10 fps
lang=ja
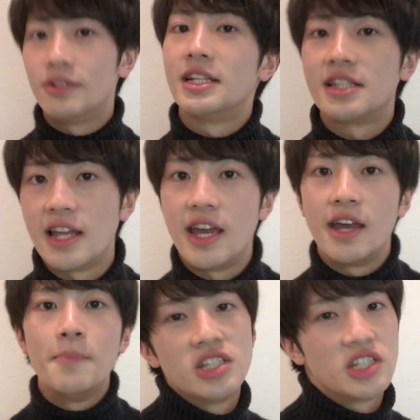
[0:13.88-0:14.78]
今日はですね、
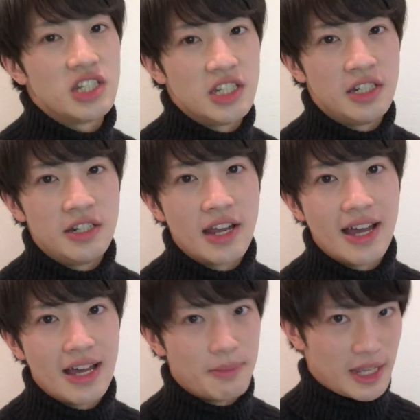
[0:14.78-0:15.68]
辛
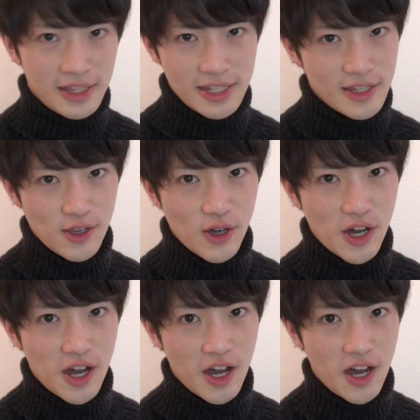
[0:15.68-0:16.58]
ラーメンです
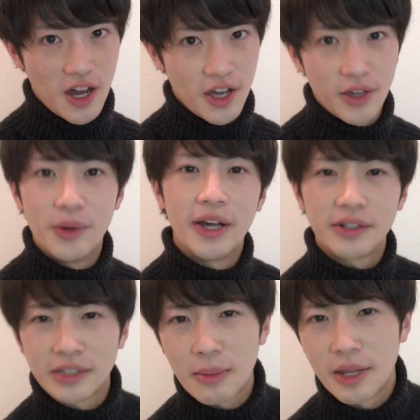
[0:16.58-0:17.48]
よ。ようや
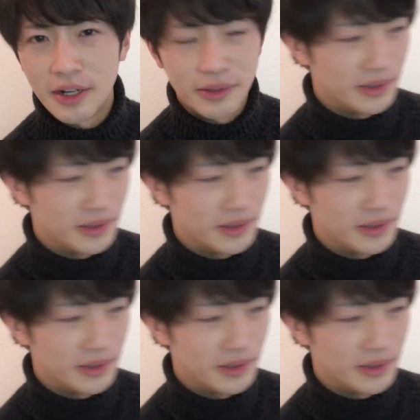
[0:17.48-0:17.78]
く食べ